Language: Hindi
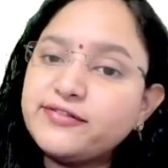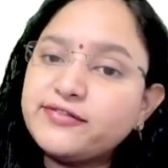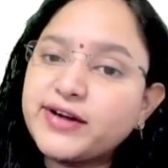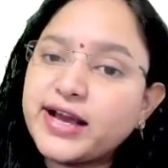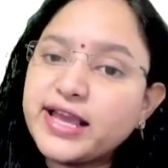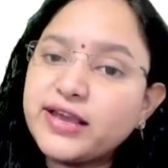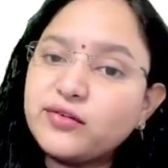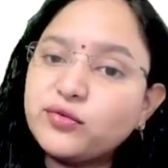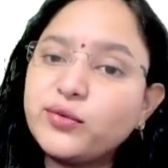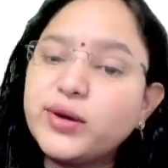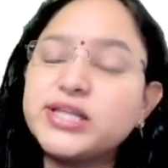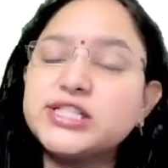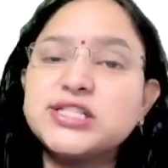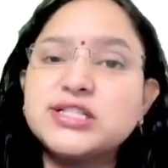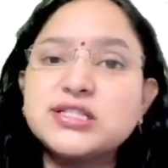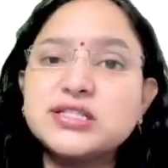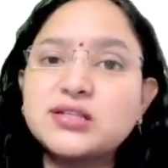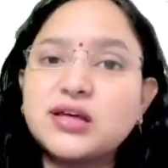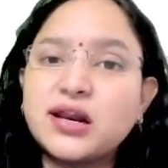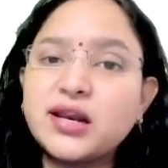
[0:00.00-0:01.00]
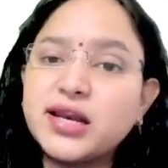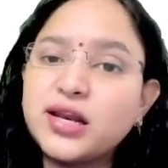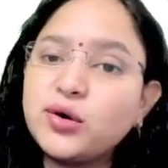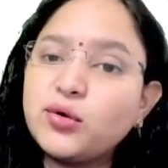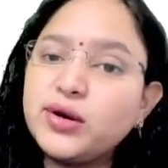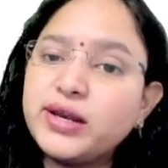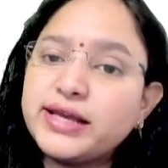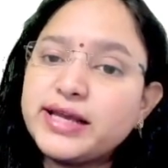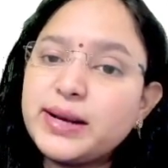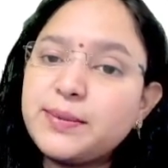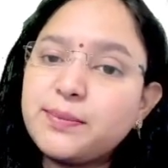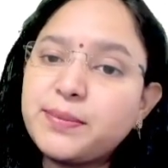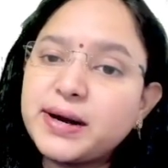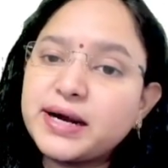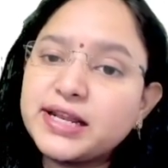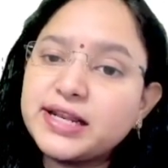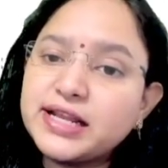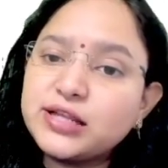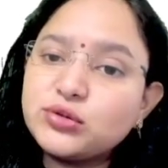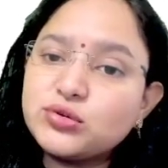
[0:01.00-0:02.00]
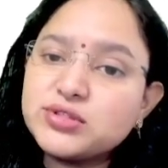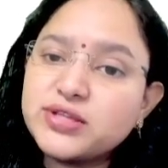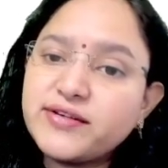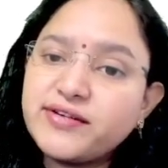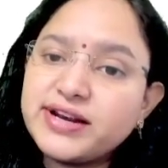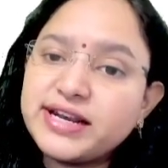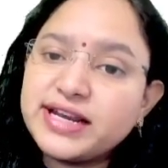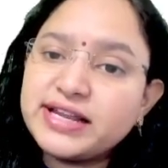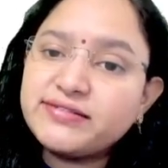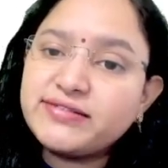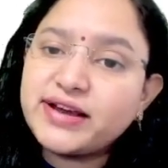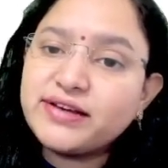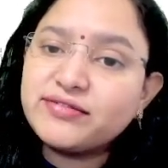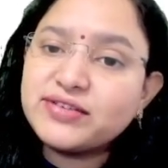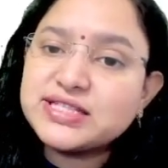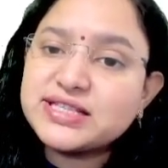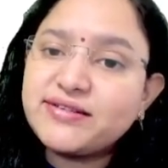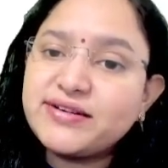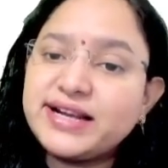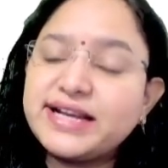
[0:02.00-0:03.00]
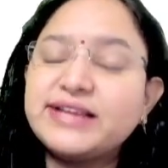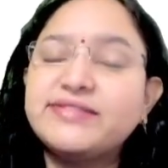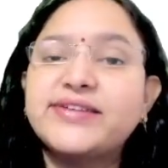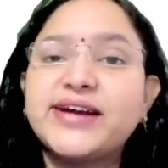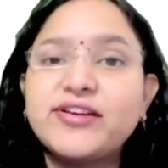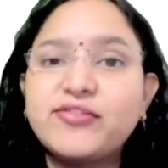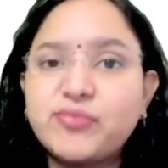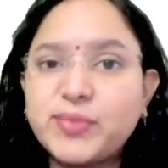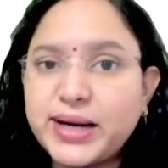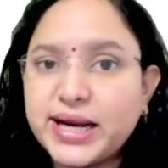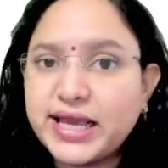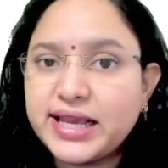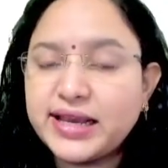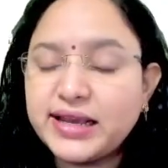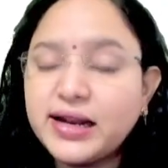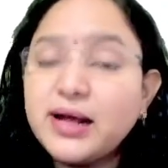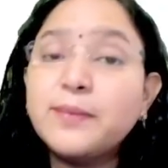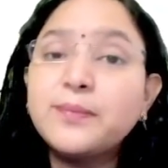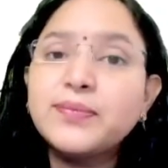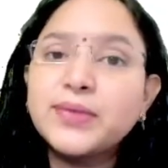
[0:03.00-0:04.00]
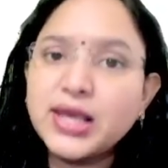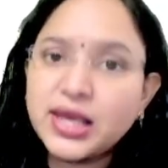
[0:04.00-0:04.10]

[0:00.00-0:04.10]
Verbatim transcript: फाइव क्वेश्चन करने हो लेकिन पढ़ने तो सेवेंटी फाइव के सेवेंटी फाइव पढ़ेंगे ना